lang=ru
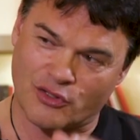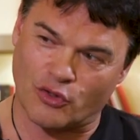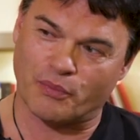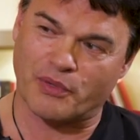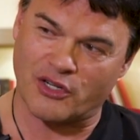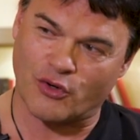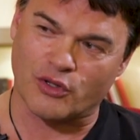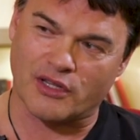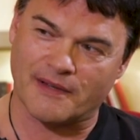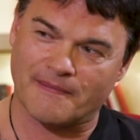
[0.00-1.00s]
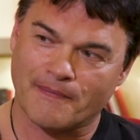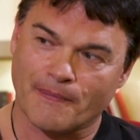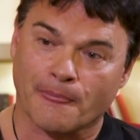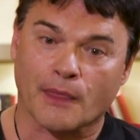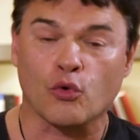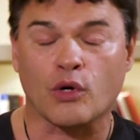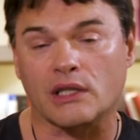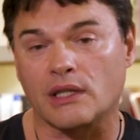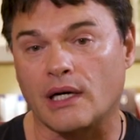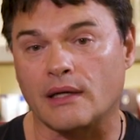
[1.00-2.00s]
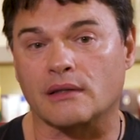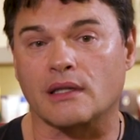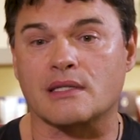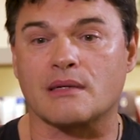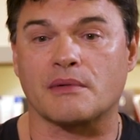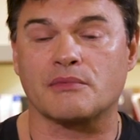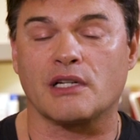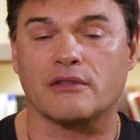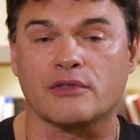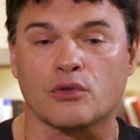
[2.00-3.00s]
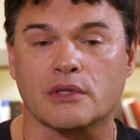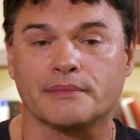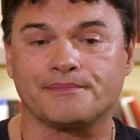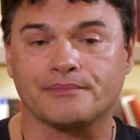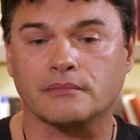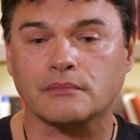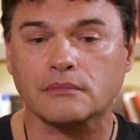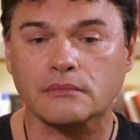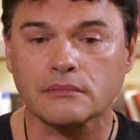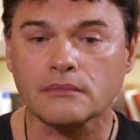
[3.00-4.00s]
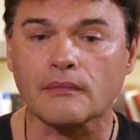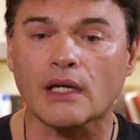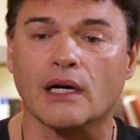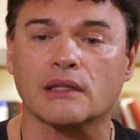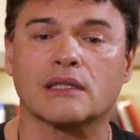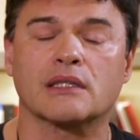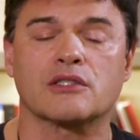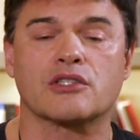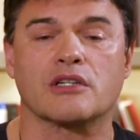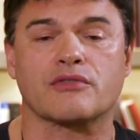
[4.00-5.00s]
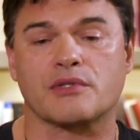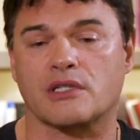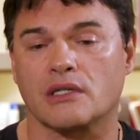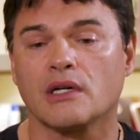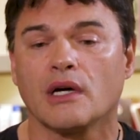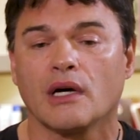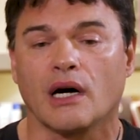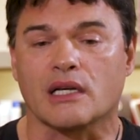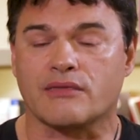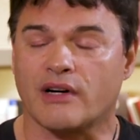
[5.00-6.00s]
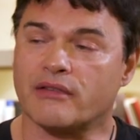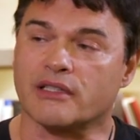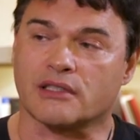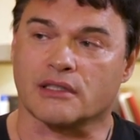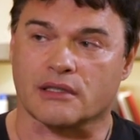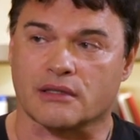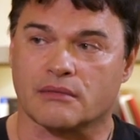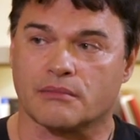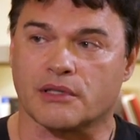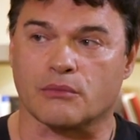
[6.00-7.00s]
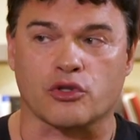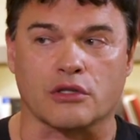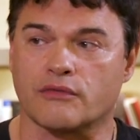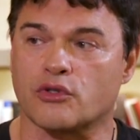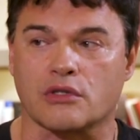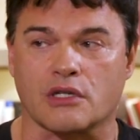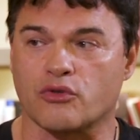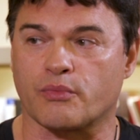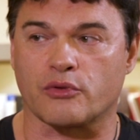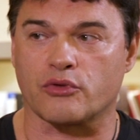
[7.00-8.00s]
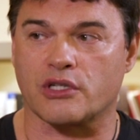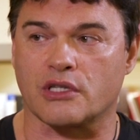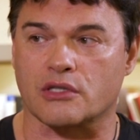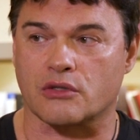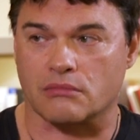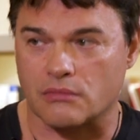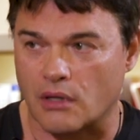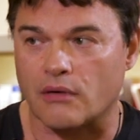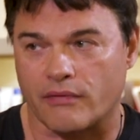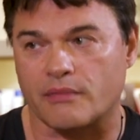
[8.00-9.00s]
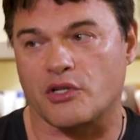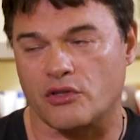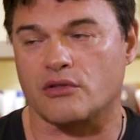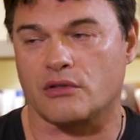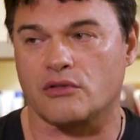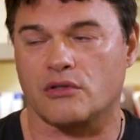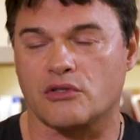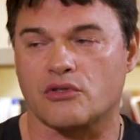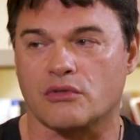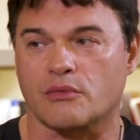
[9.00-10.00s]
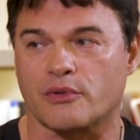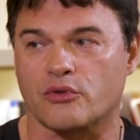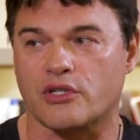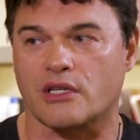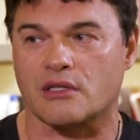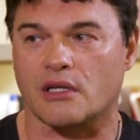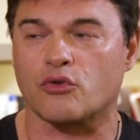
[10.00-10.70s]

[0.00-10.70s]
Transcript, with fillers: произошел переход, да? Да. Ну, когда на самом деле вдруг, когда ты начинаешь вообще осваивать это, потому что не все сразу получалось. Угу. Вообще ни, ни, ничего не получается.